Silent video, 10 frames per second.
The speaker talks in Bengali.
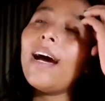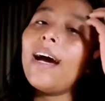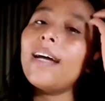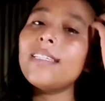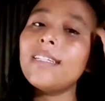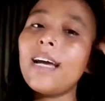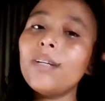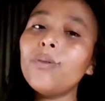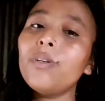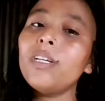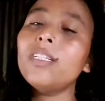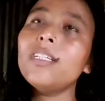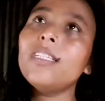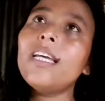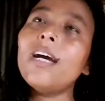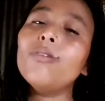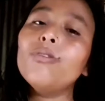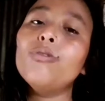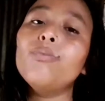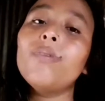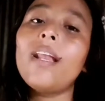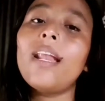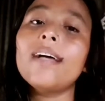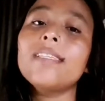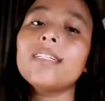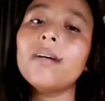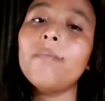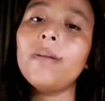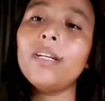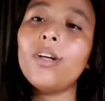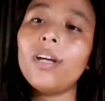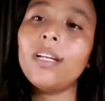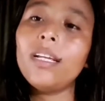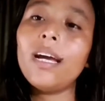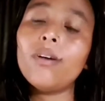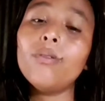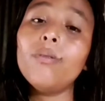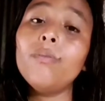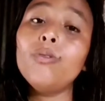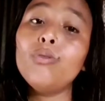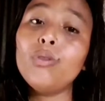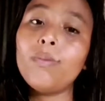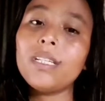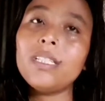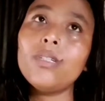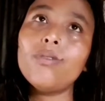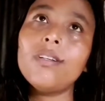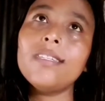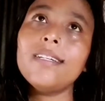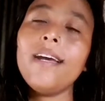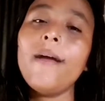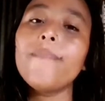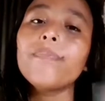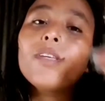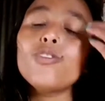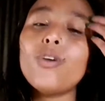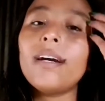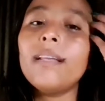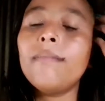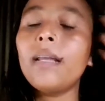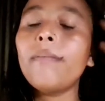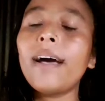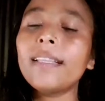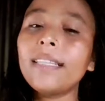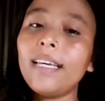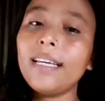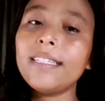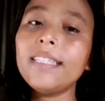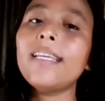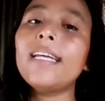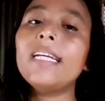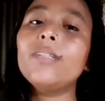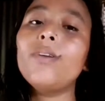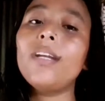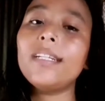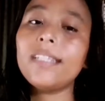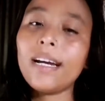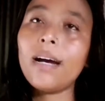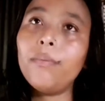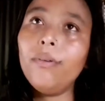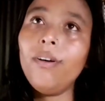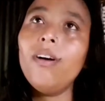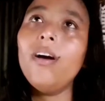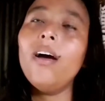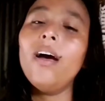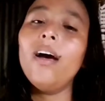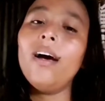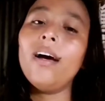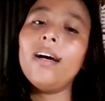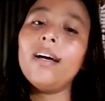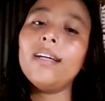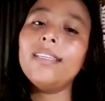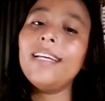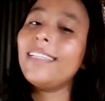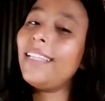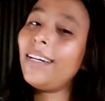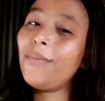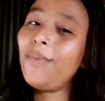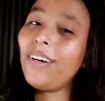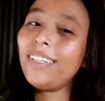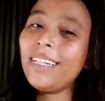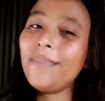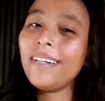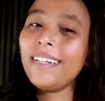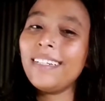আর স্নান করে এসেছি এখনও দুপুরের লাঞ্চ কমপ্লিট হয়নি এখন দুটো বাজতে চলেছে সকালবেলা ভাত খেয়েছি তাই একটু লেটে খাবো দেখতে থাকো ব্লগটা আমার